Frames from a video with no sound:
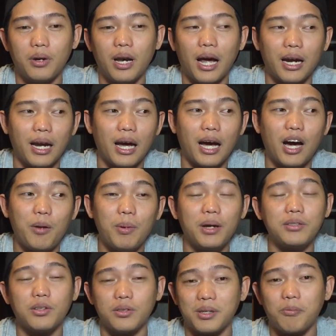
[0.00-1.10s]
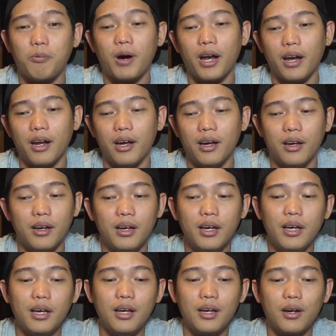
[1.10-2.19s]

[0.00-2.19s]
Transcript: ษายนหลังนังเข้าไปแล้ว2สวันนะฮะ